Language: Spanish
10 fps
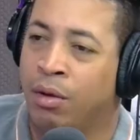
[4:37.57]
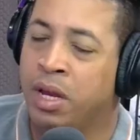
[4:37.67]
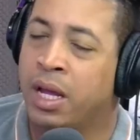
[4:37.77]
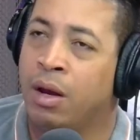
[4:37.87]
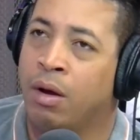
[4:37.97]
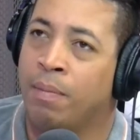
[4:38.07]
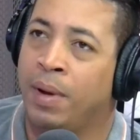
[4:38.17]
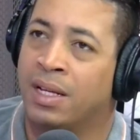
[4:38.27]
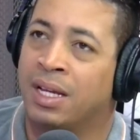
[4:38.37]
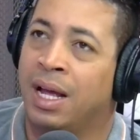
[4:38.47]
Oye, que
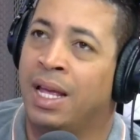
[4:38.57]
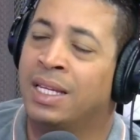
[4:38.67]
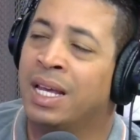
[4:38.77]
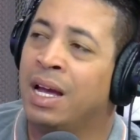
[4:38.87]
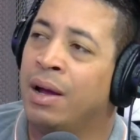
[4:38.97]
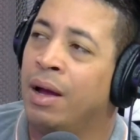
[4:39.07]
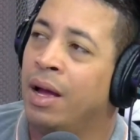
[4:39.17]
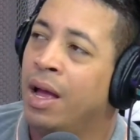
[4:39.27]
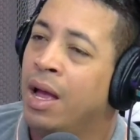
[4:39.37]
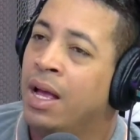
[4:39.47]
es Una
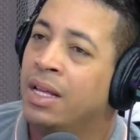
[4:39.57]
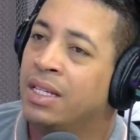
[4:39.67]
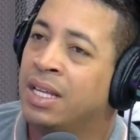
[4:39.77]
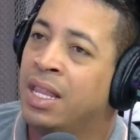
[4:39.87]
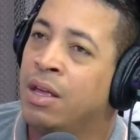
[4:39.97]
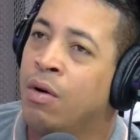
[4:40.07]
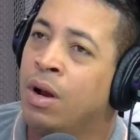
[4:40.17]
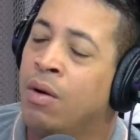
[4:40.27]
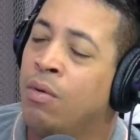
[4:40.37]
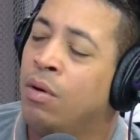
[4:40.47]
estrella. Se dio
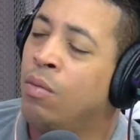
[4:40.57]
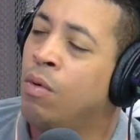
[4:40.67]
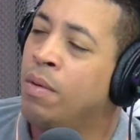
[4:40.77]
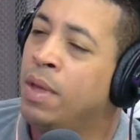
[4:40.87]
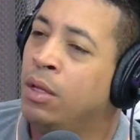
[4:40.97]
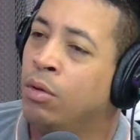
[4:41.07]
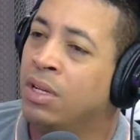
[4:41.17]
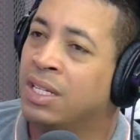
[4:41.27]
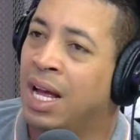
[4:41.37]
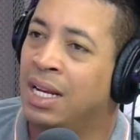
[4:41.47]
un movimiento
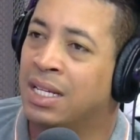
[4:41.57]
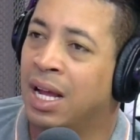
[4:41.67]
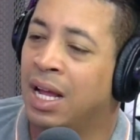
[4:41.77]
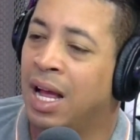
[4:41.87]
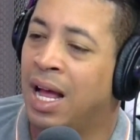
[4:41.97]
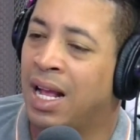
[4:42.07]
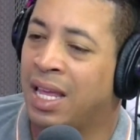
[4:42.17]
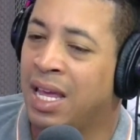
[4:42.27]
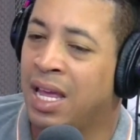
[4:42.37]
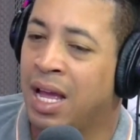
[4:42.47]
de salsa
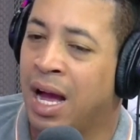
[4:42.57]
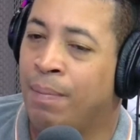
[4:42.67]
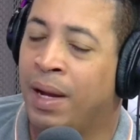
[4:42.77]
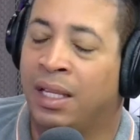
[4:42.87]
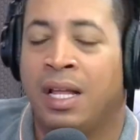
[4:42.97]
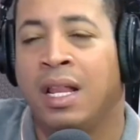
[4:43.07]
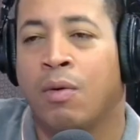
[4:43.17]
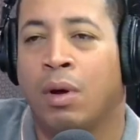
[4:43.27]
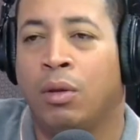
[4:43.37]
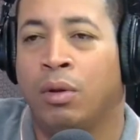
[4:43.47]
aquí a partir de
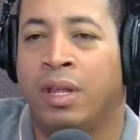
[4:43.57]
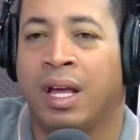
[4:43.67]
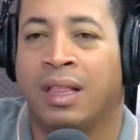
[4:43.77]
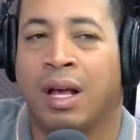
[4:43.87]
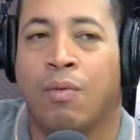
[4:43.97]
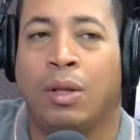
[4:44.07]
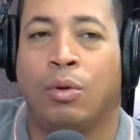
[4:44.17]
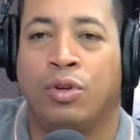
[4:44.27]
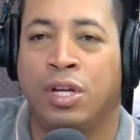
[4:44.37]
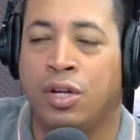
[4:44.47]

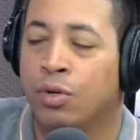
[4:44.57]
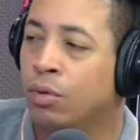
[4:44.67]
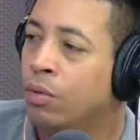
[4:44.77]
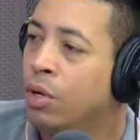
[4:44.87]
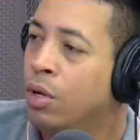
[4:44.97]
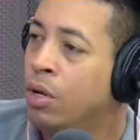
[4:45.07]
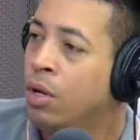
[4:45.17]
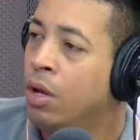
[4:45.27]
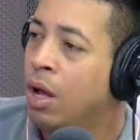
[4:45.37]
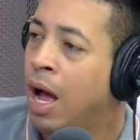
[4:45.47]
cuando Gillo
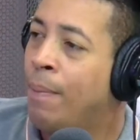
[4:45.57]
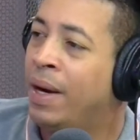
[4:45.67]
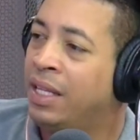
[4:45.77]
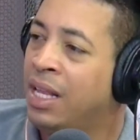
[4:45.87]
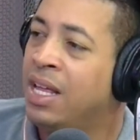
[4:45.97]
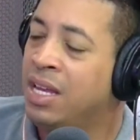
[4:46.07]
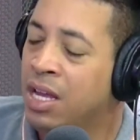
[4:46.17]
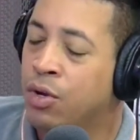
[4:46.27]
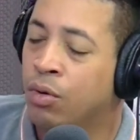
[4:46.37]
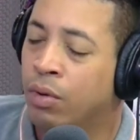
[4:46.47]
a partir de
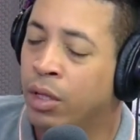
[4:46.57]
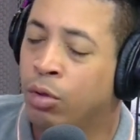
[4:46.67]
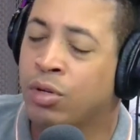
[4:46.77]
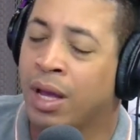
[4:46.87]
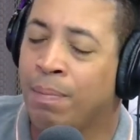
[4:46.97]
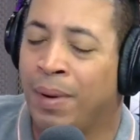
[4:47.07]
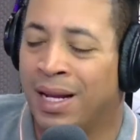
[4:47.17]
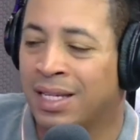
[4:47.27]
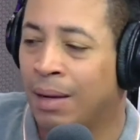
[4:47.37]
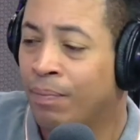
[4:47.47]
Gillo. Entonces, ¿qué
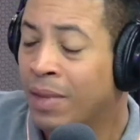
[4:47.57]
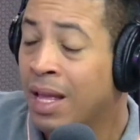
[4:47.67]
pasa?